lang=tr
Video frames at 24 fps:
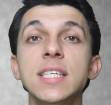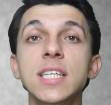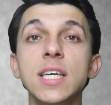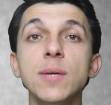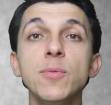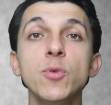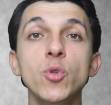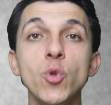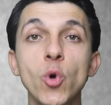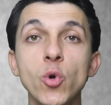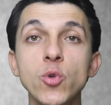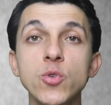
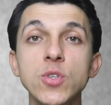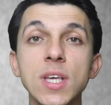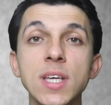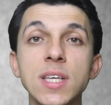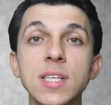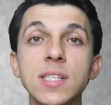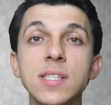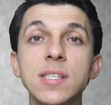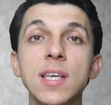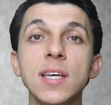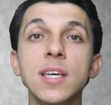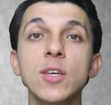
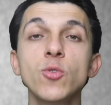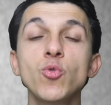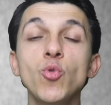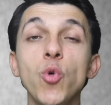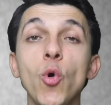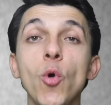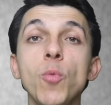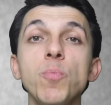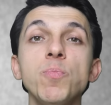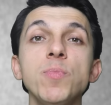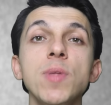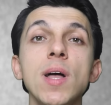2018'deki
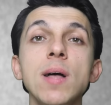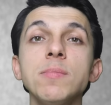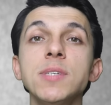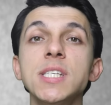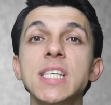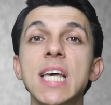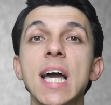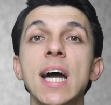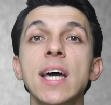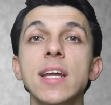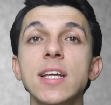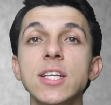toplam
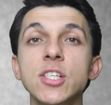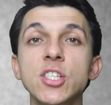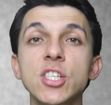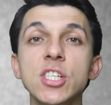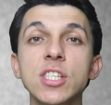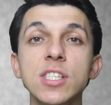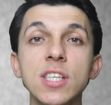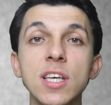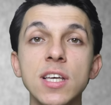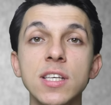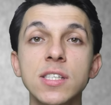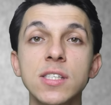
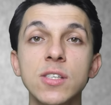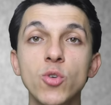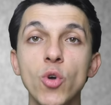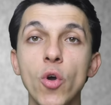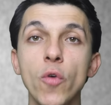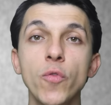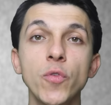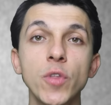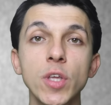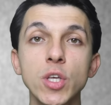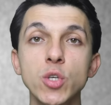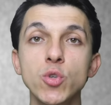ziyaretçi sayısı
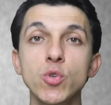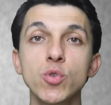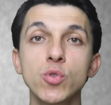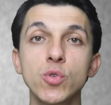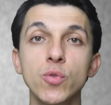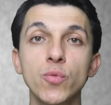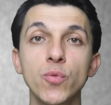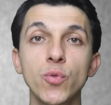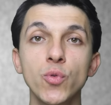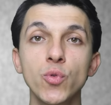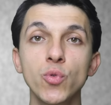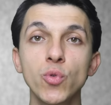Köfteci
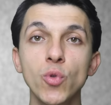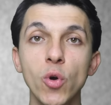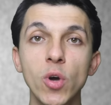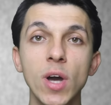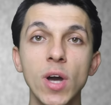Yusuf'un